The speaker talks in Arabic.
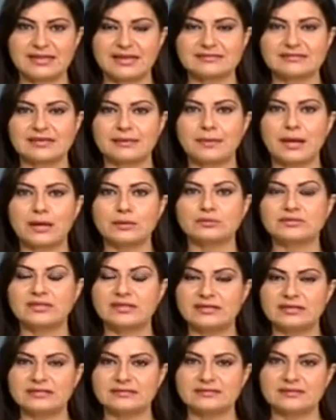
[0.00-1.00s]
الساعة 7
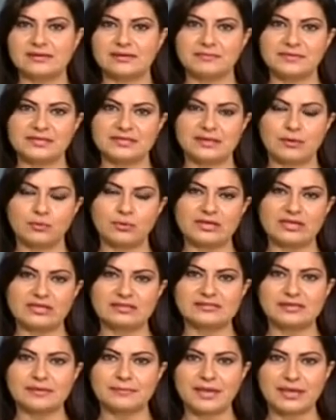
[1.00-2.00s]
وثلث
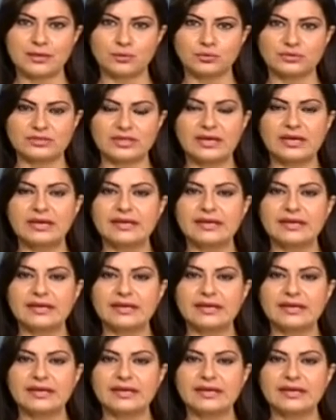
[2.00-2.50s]
بتوقيت بيروت